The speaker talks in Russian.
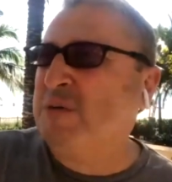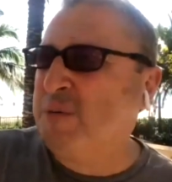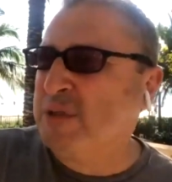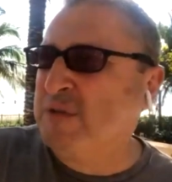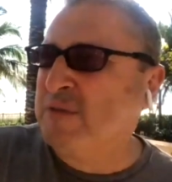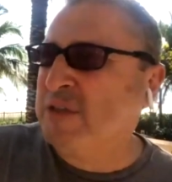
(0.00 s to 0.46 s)

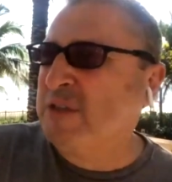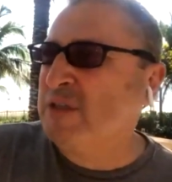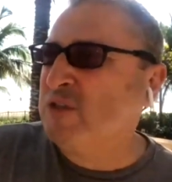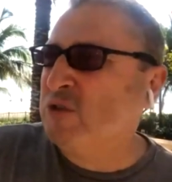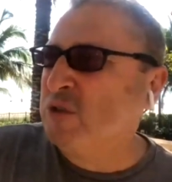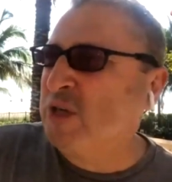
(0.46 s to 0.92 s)
Спасибо,
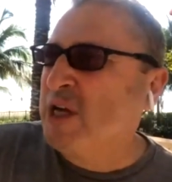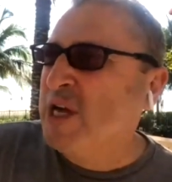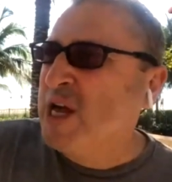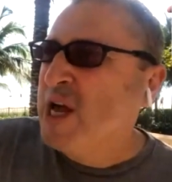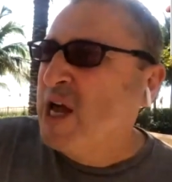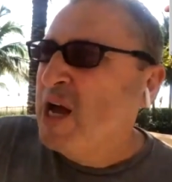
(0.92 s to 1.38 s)
Василий, что ты
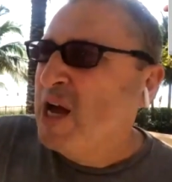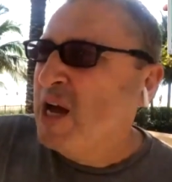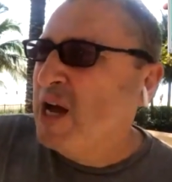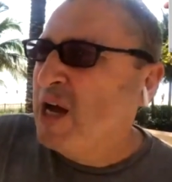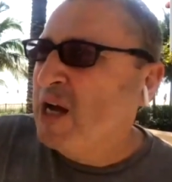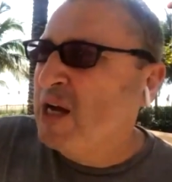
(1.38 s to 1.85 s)

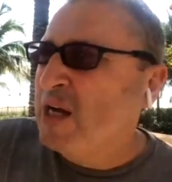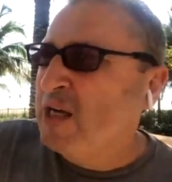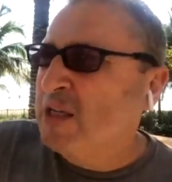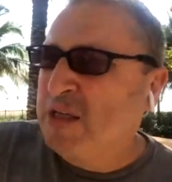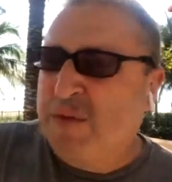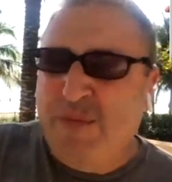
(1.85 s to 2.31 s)
а,
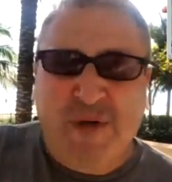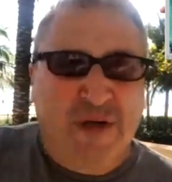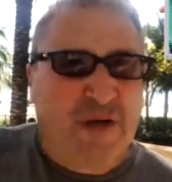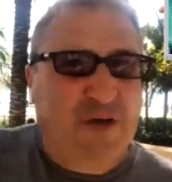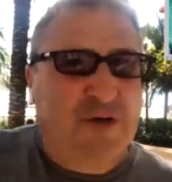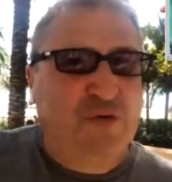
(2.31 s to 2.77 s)
это а,
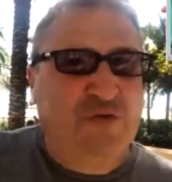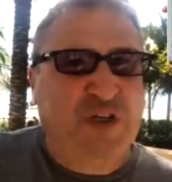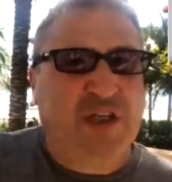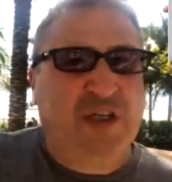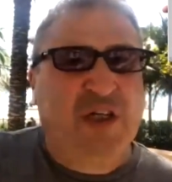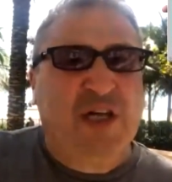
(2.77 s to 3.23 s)

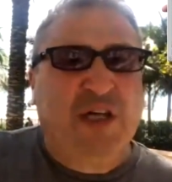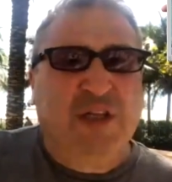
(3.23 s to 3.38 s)
увидел.